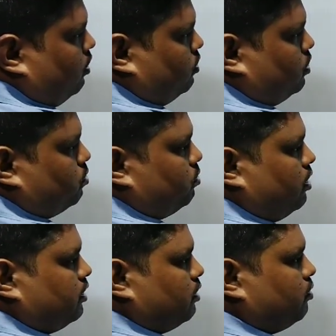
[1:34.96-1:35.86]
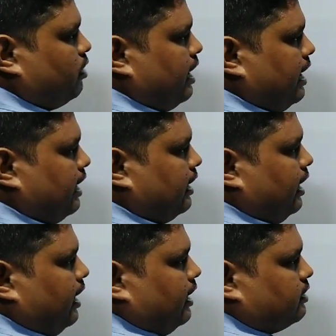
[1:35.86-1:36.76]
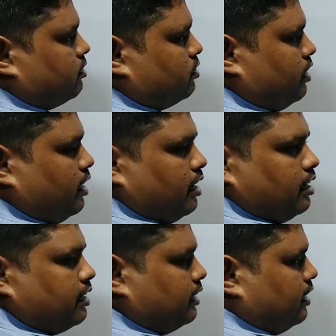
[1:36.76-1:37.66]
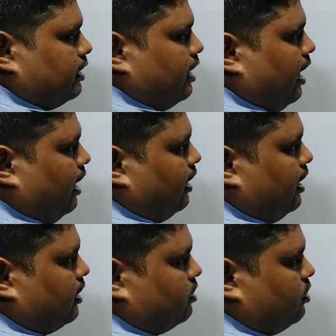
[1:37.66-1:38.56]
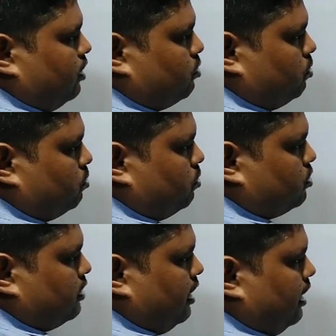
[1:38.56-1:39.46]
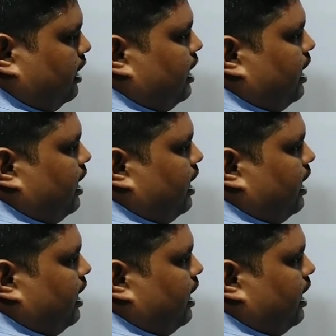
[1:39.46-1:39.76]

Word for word: দশের শূন্য হাত থাকলো এক সাত একে আট আটার ছয় চোদ্দো চার